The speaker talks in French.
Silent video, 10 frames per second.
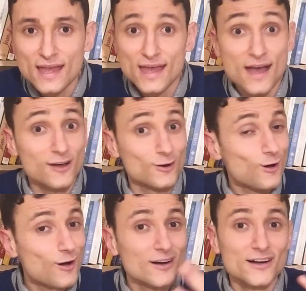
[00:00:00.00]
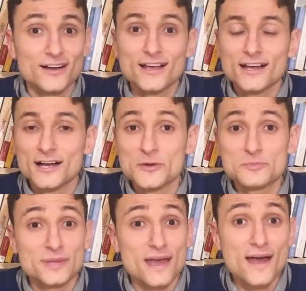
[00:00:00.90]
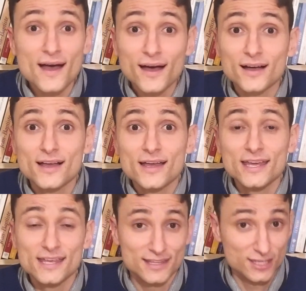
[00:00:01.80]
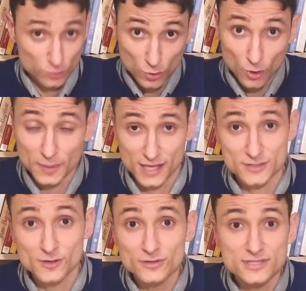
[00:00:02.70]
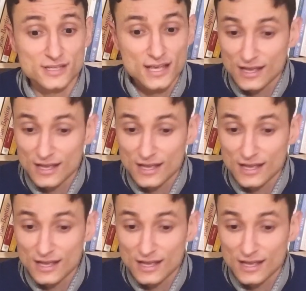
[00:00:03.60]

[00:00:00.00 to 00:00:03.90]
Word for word: Et alors, euh, euh, Pierre, qui nous représente,